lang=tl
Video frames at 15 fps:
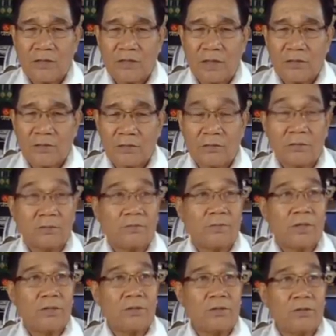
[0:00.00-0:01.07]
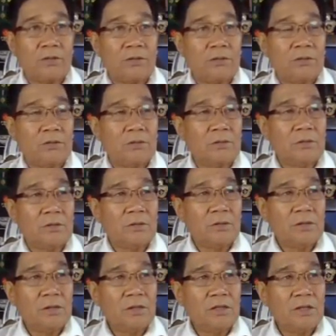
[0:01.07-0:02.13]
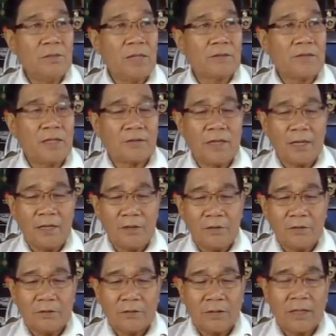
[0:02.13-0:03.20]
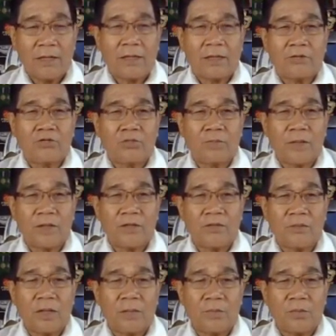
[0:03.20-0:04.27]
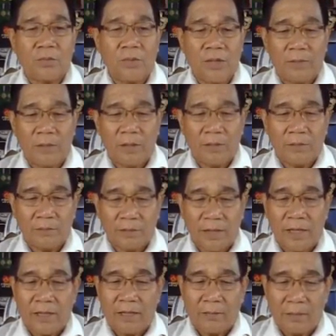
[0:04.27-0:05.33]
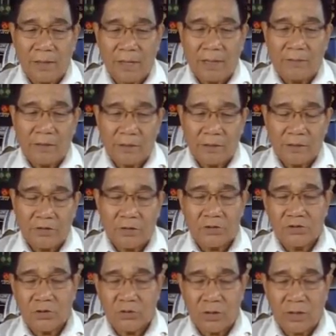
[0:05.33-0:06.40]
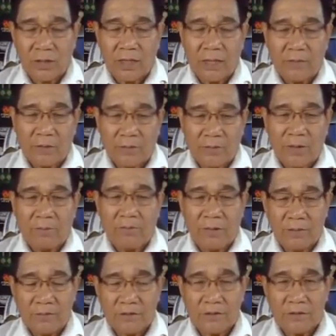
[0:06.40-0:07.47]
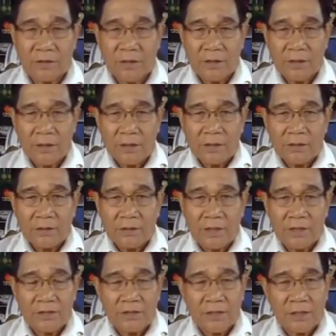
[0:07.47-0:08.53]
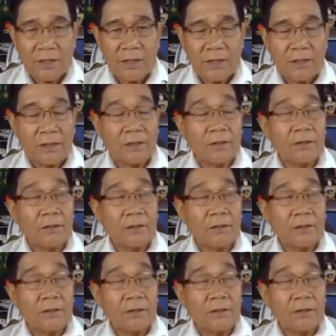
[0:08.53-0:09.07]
humina sila doon. Pero hindi magtatagal yon dahil nandun pa rin yung mga problema. Dahil maraming socio-economic problems diyan sa